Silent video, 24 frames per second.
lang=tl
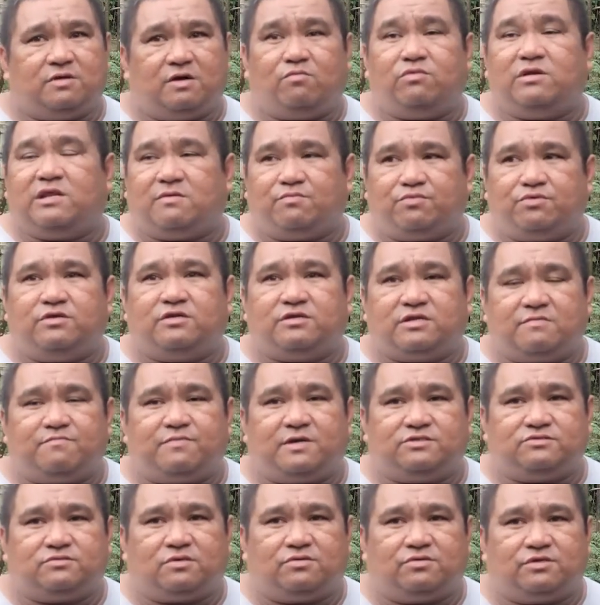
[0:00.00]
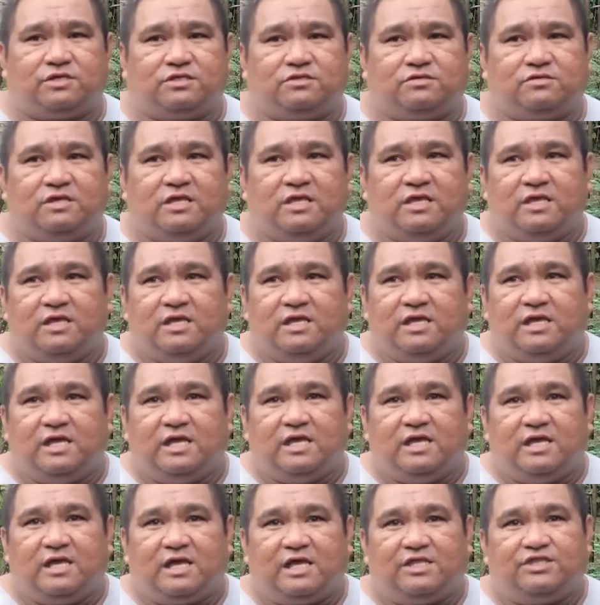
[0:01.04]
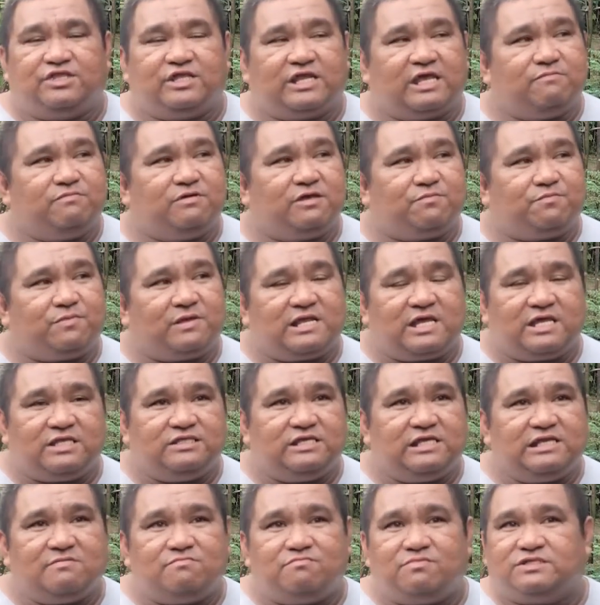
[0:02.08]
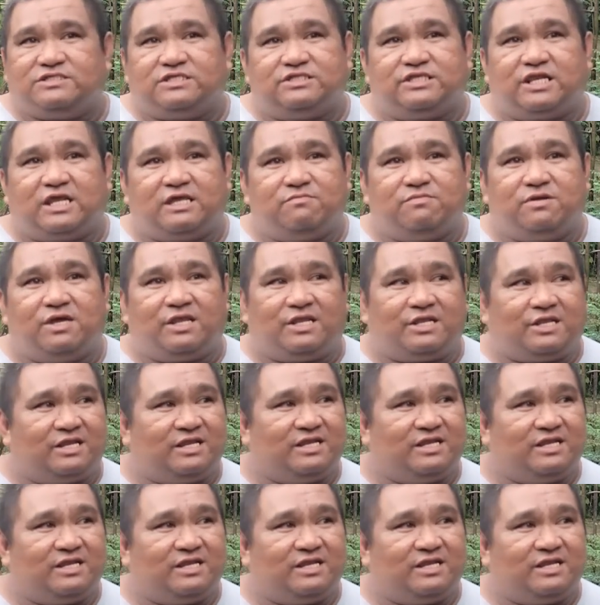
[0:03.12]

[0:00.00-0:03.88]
Mula po nang napasok ko rin. Ang driver pala, hindi lang basta driver.